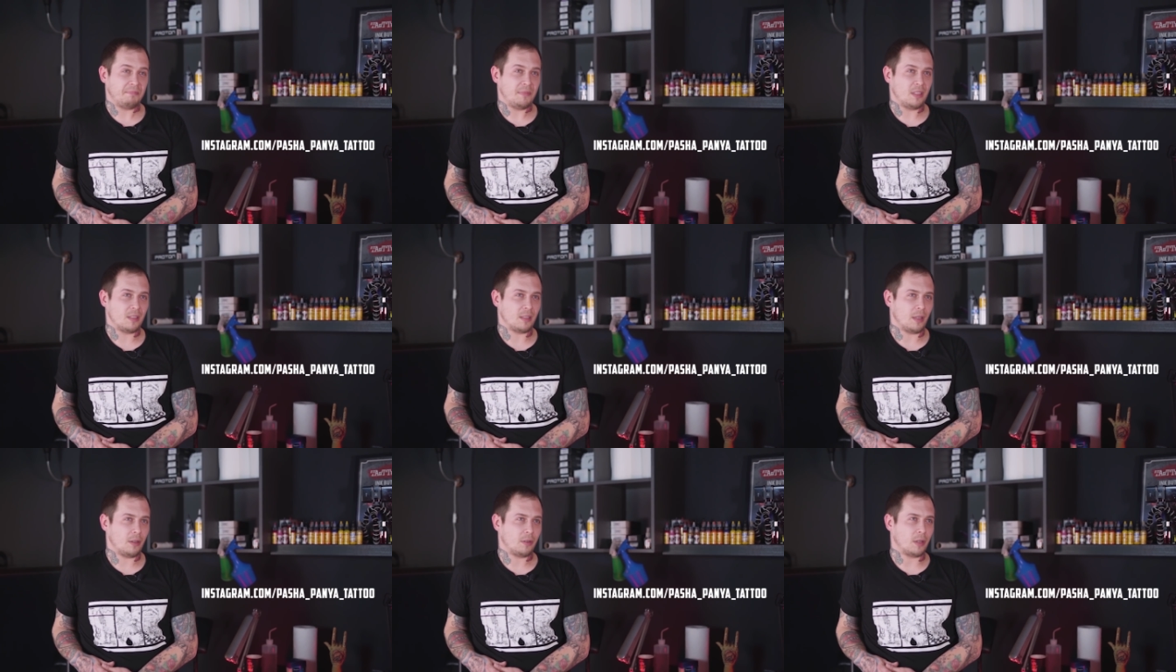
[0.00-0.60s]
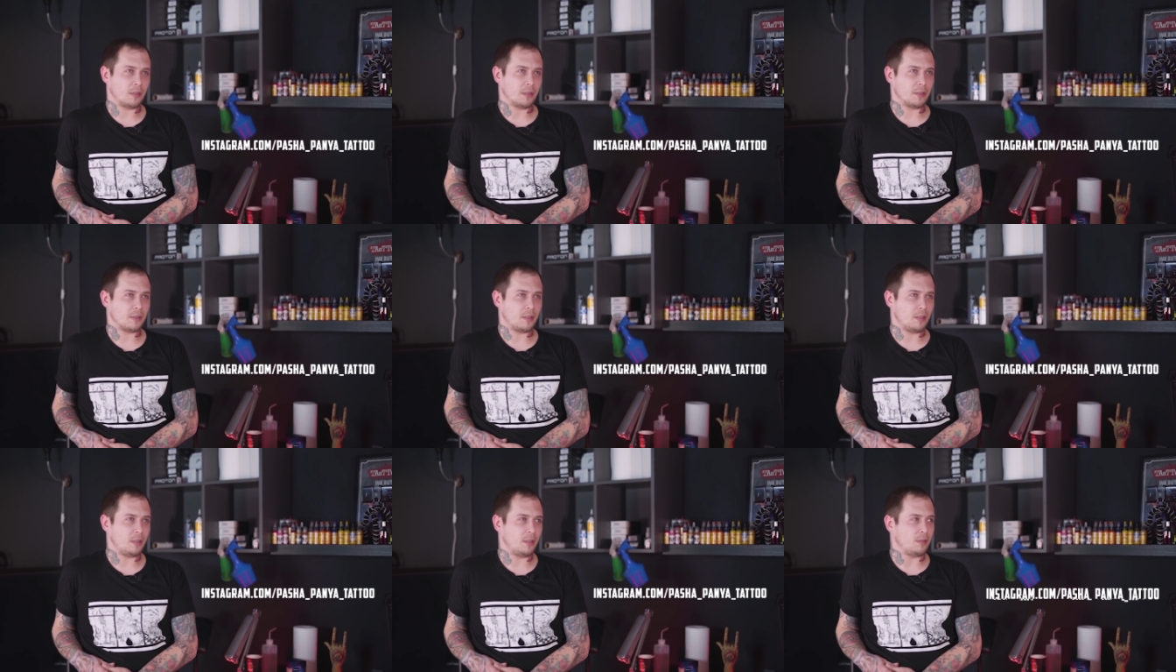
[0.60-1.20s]
не знаю, как-то
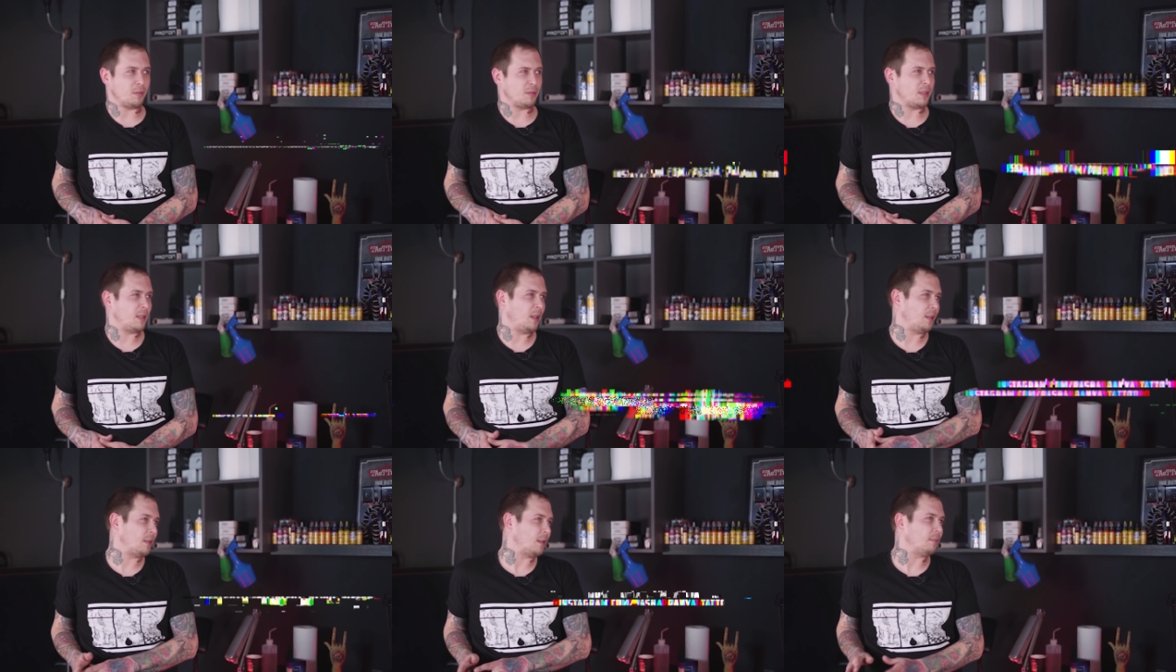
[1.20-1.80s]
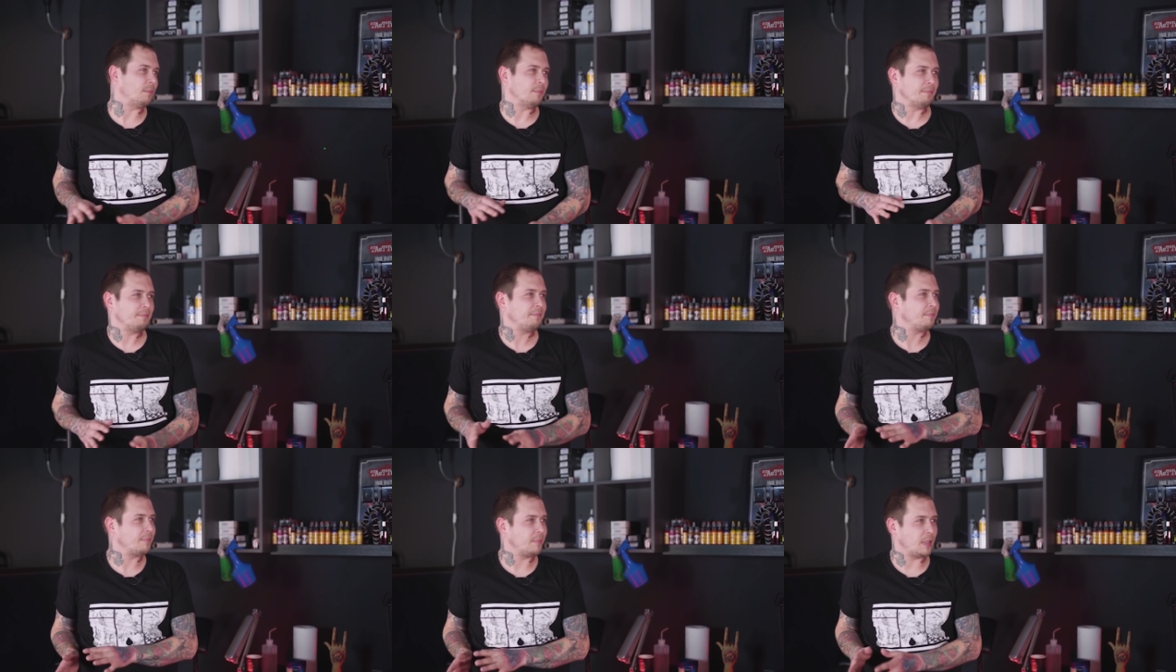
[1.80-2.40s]
среди друзей там
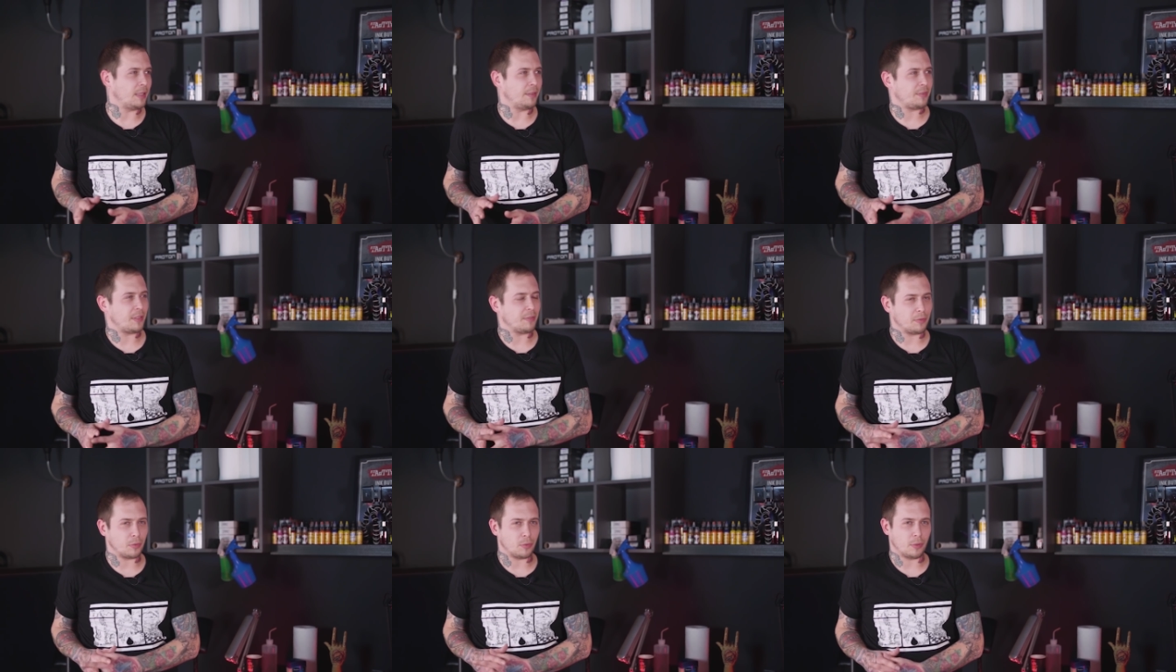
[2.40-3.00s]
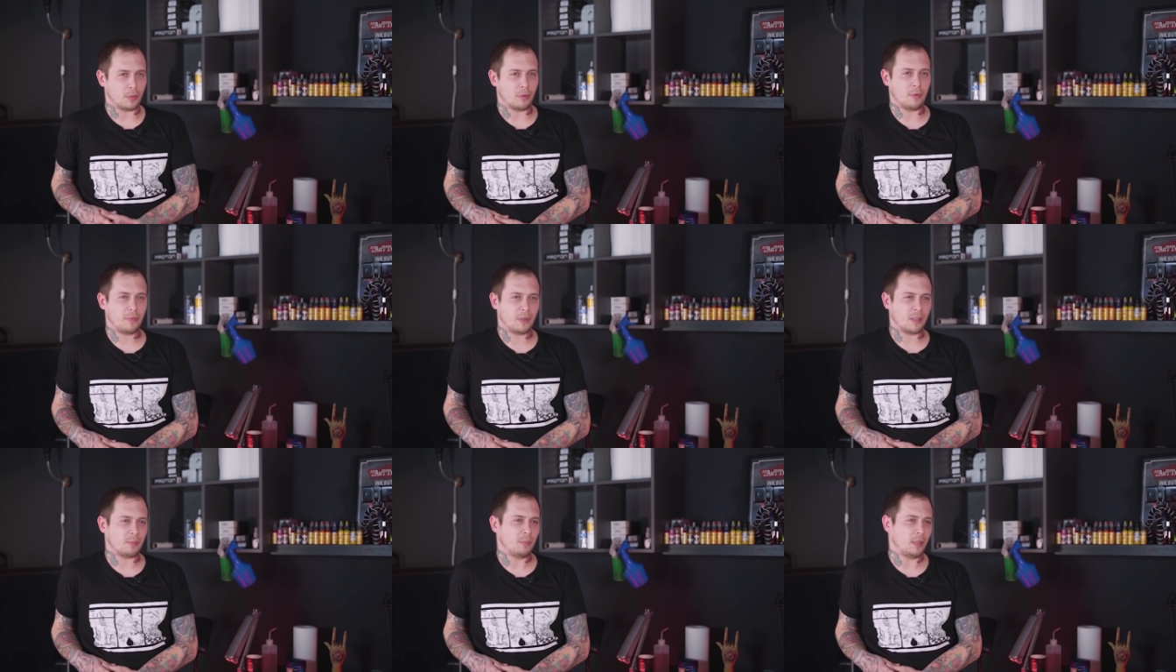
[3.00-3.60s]
были все в
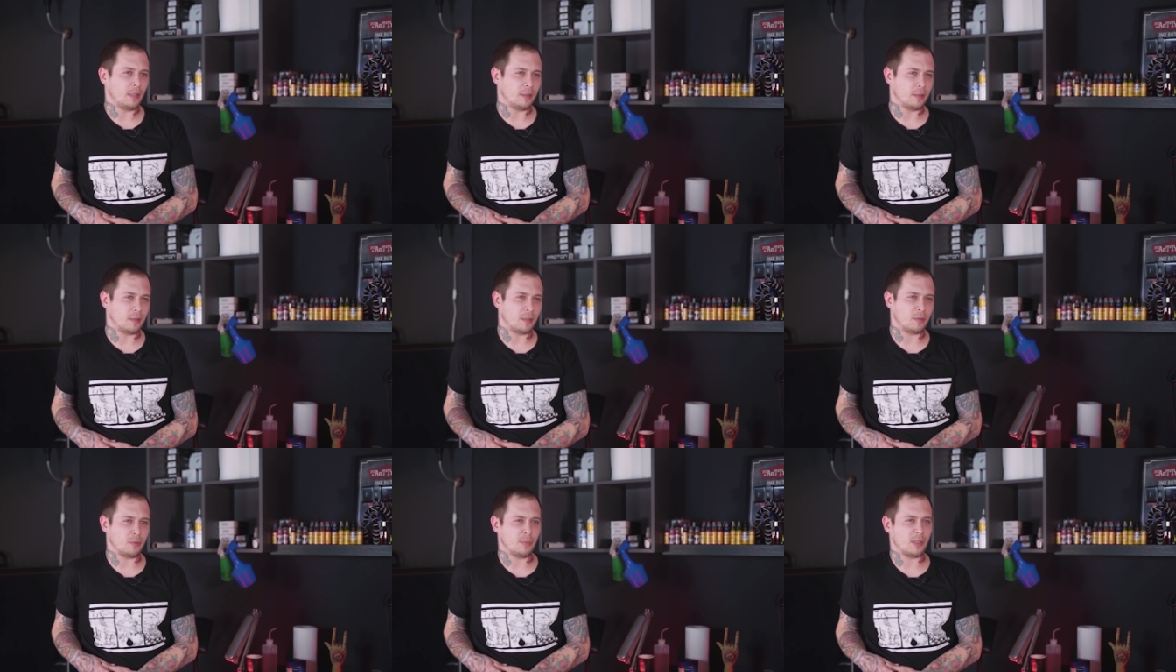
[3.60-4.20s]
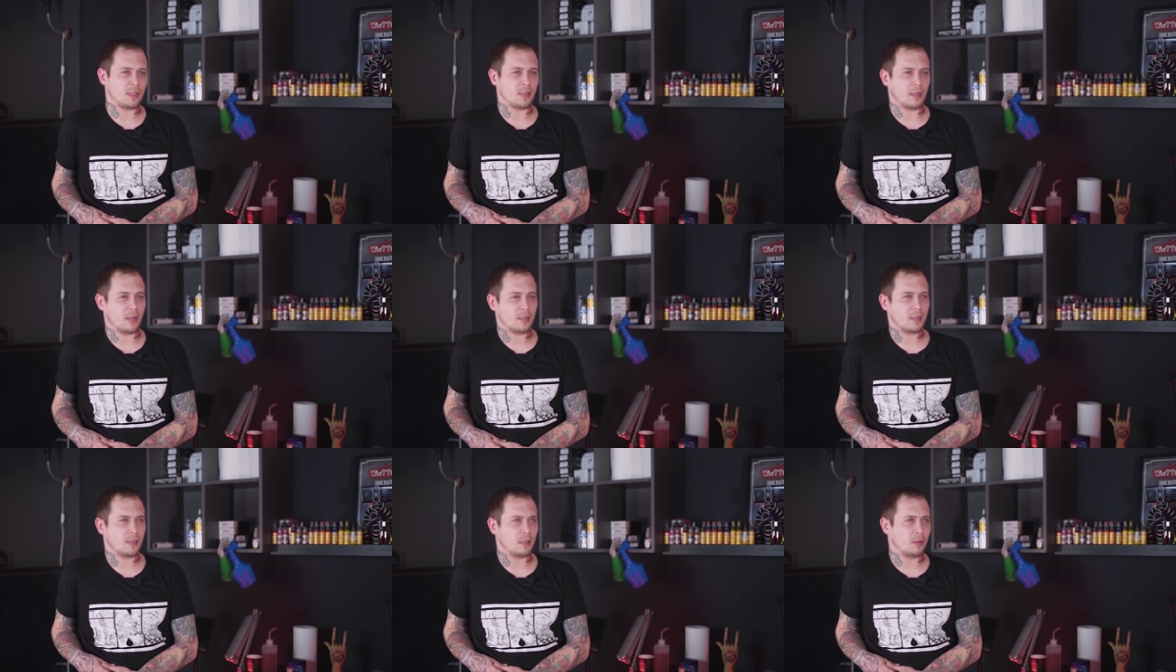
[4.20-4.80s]
татуировках, были
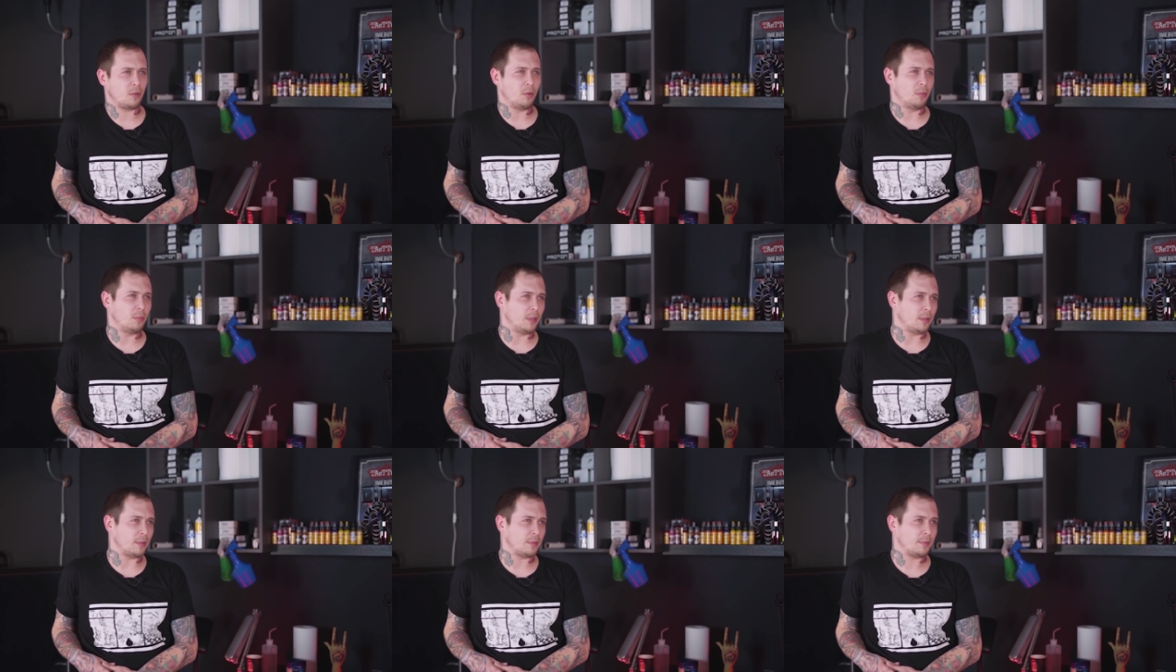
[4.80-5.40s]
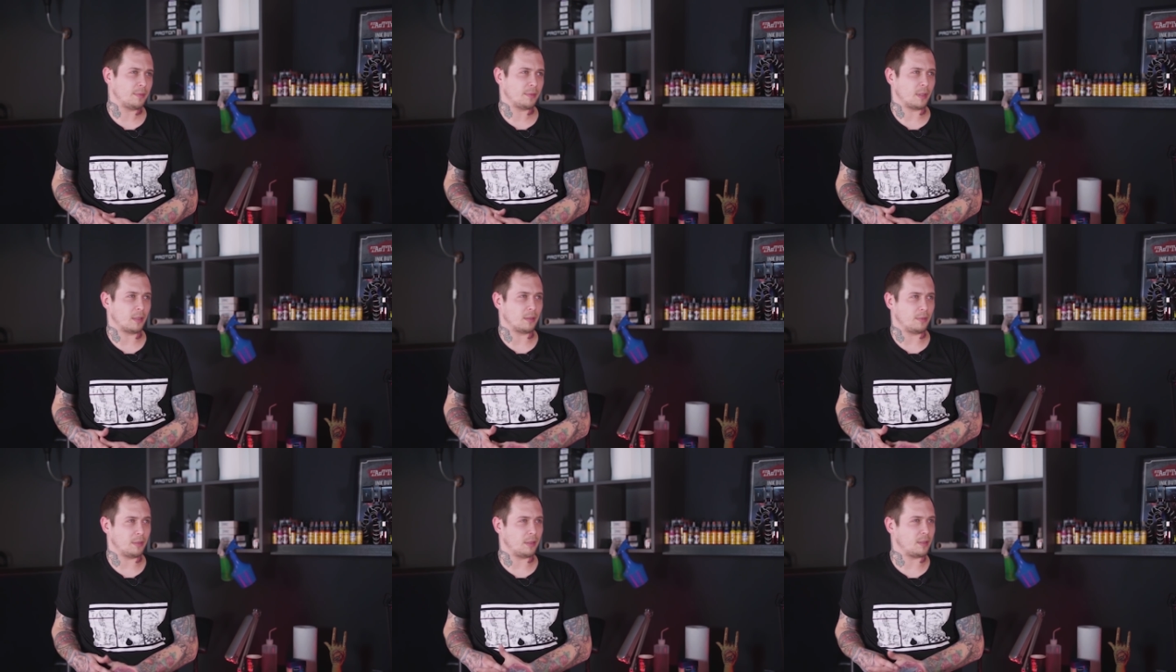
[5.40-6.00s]
тату-мастера знакомые,
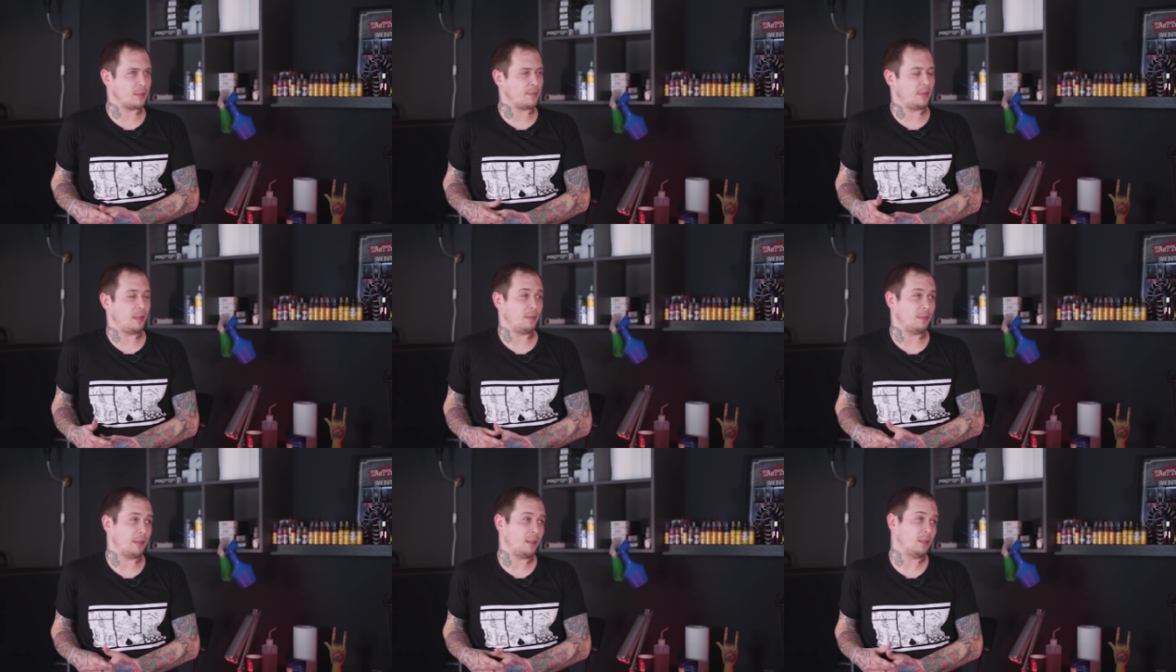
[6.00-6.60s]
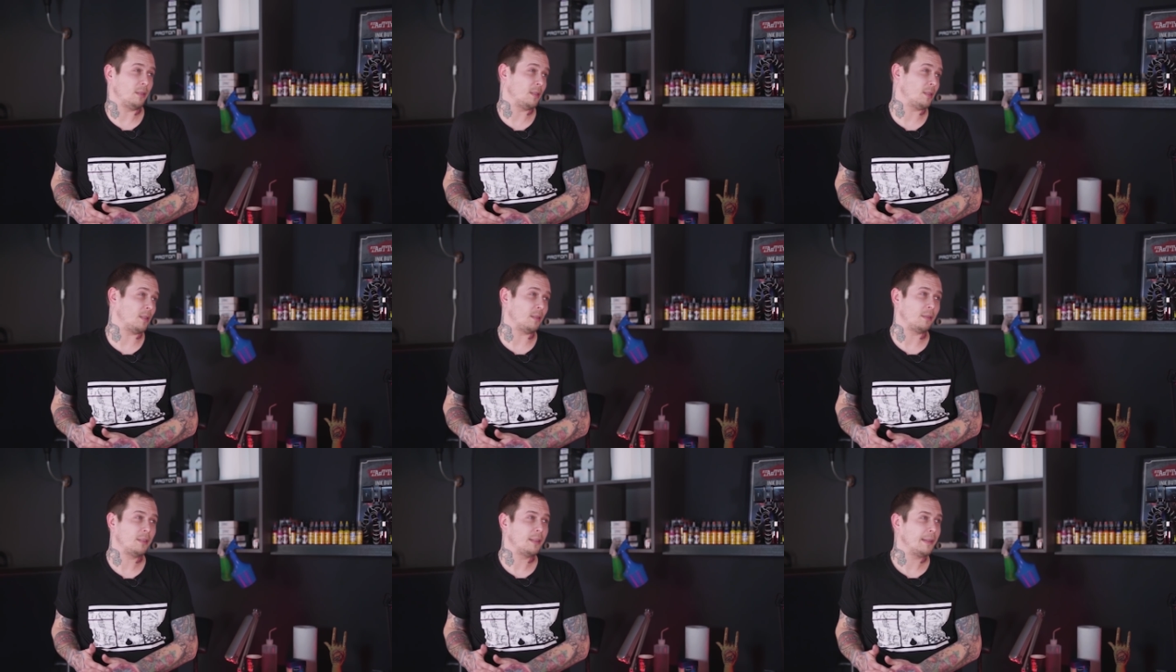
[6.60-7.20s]
как-то в этой сфере
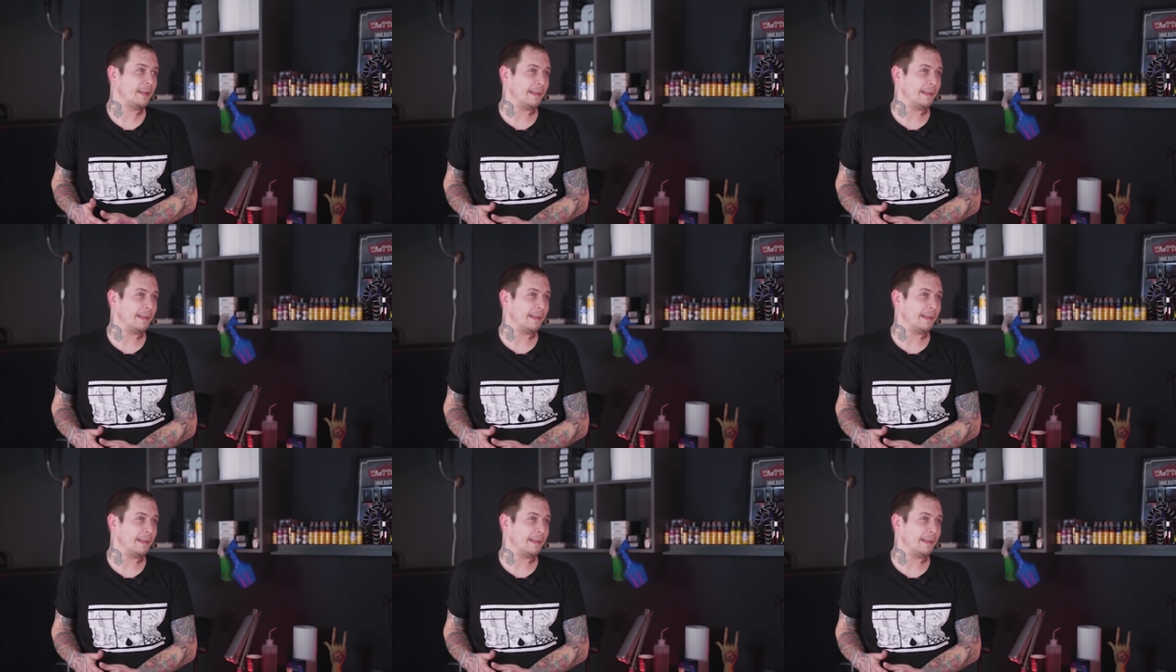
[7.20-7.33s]
варился.